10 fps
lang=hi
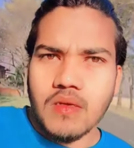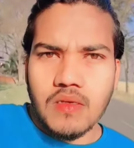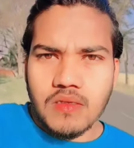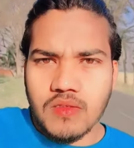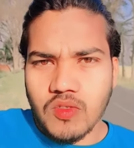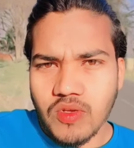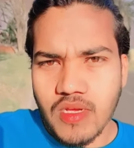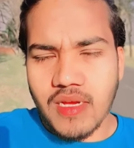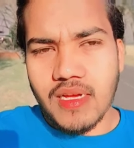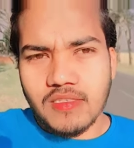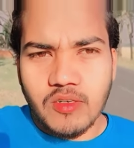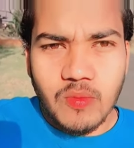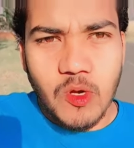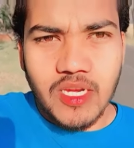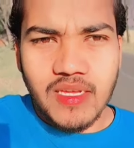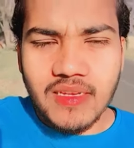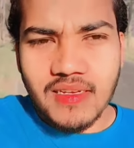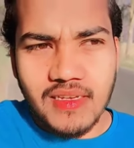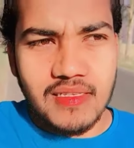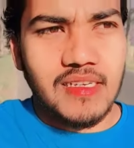सो हे गाइज गुड मॉर्निंग
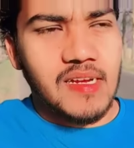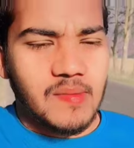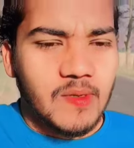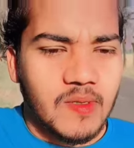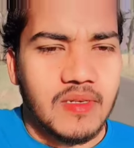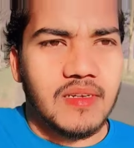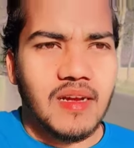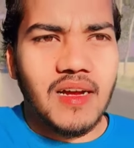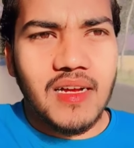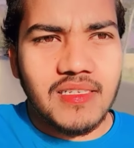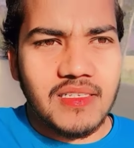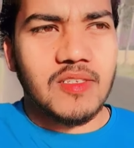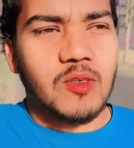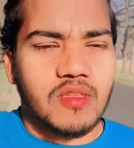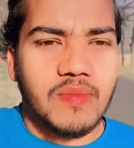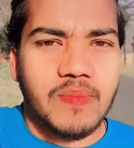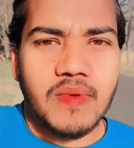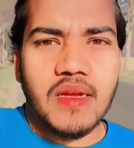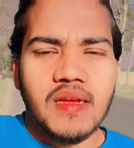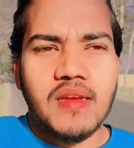कैसे हैं आप लोग आज
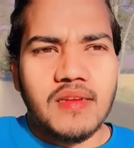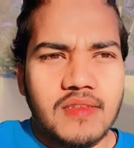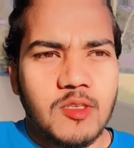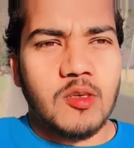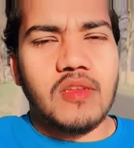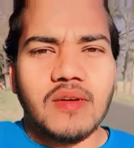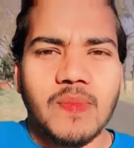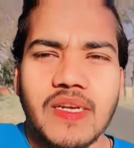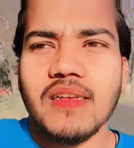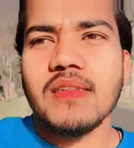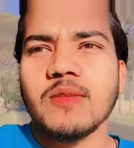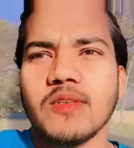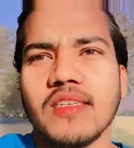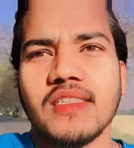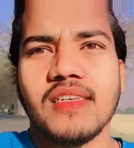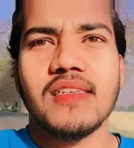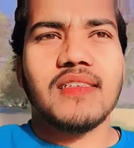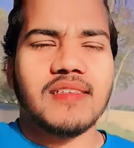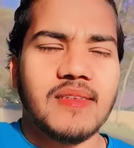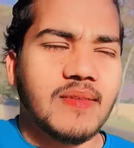चौदह चौदह अप्रैल
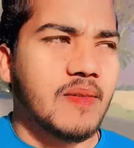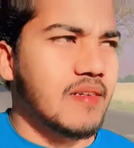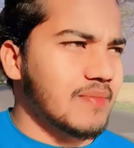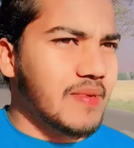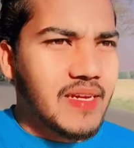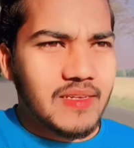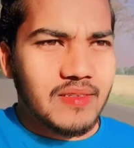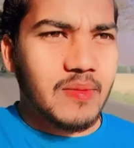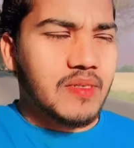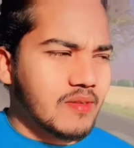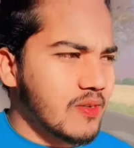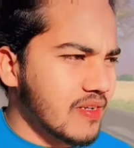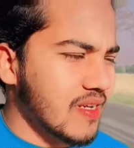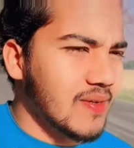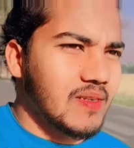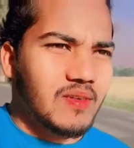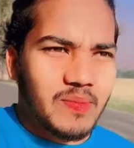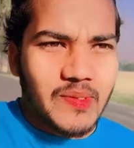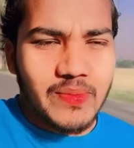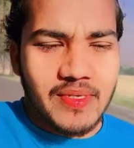2023 और मैं सुबह से उठ गया और
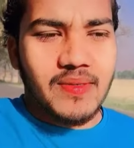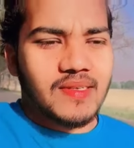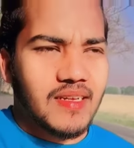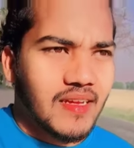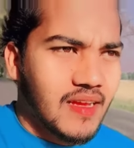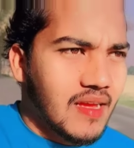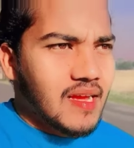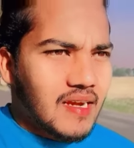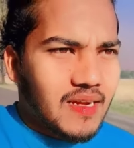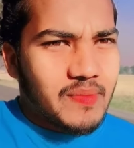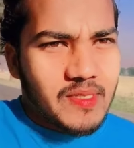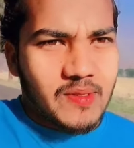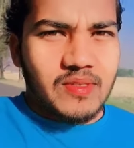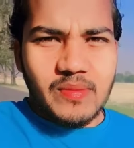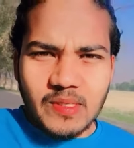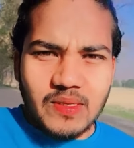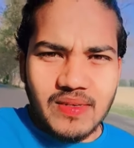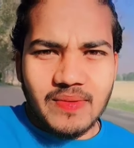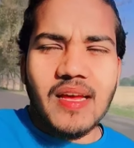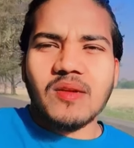रोड पे घूम रहा हूँ काफ़ी दिनों से
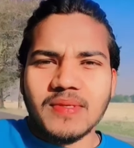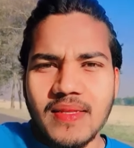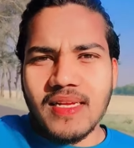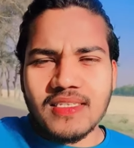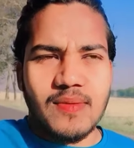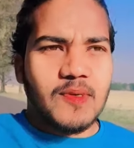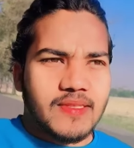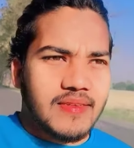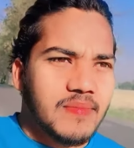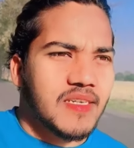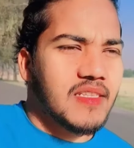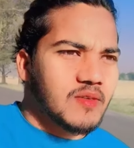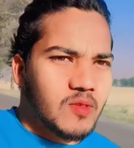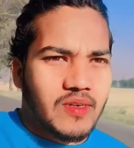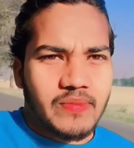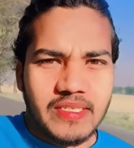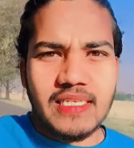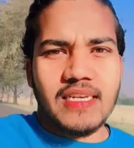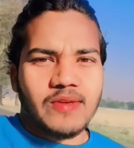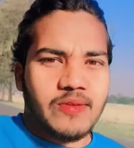वीडियो नहीं बना रहा मतलब आजकल बहुत कम कर दिया हूँ थोड़ा
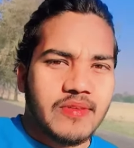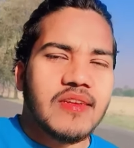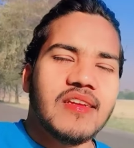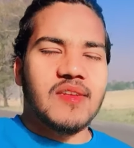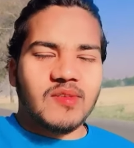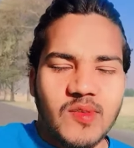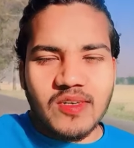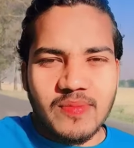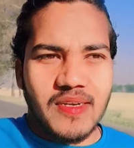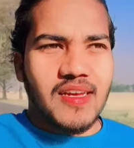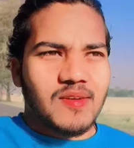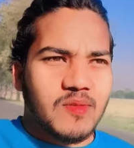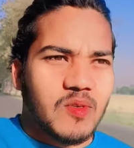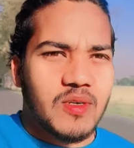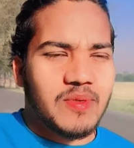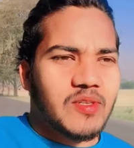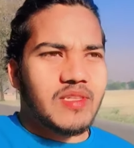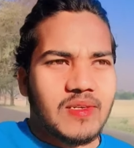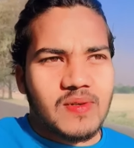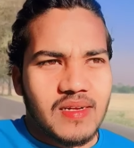बिजी रह रहा हूँ शॉर्ट बना रहा हूँ शॉर्ट
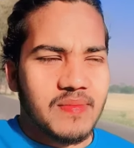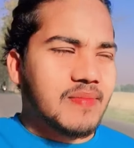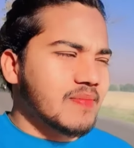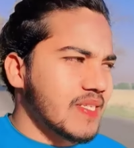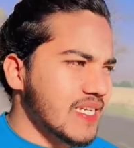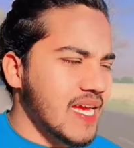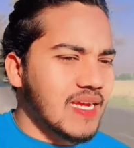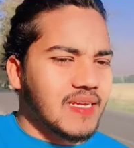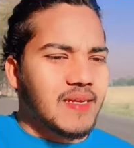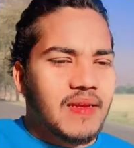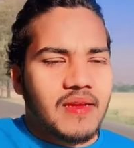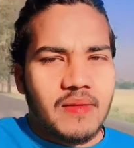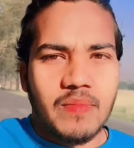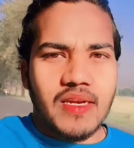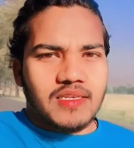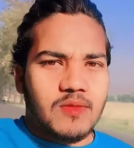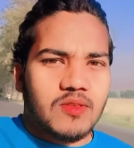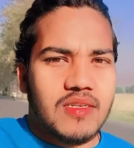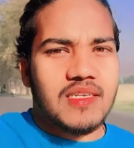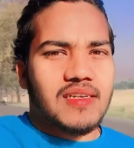वीडियो देखो आप मज़े आएंगे मेरा एक
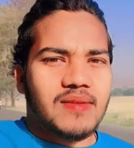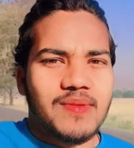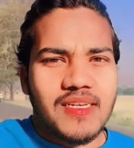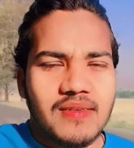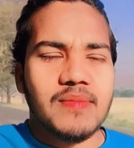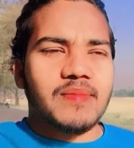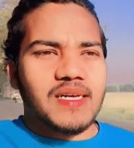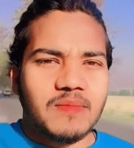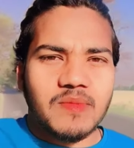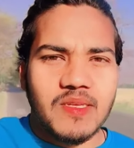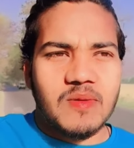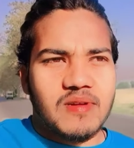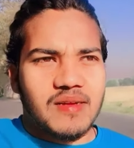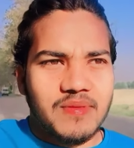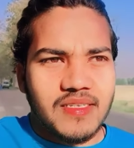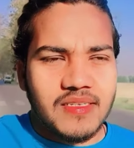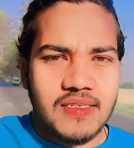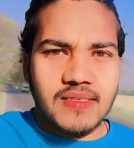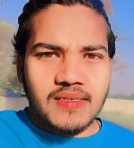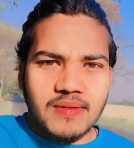दूसरा चैनल भी है बाद में बताऊँगा आपसे
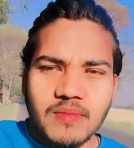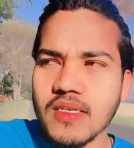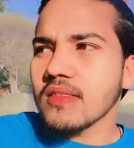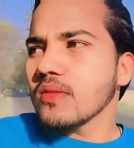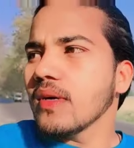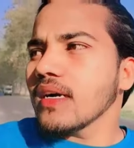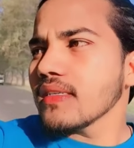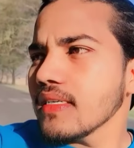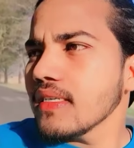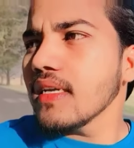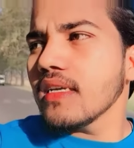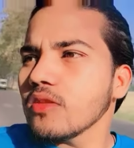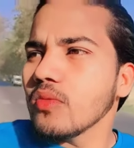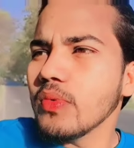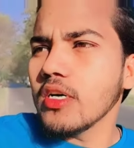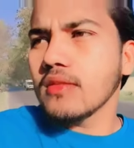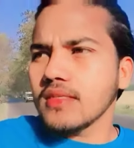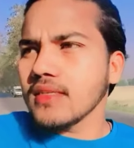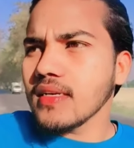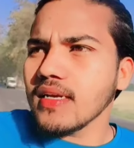बस सुबह का सीन यही है धूप बहुत
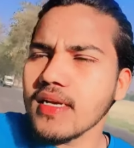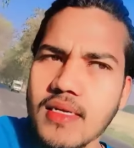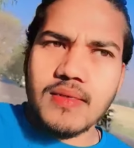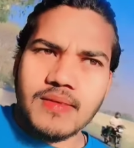तेज निकला है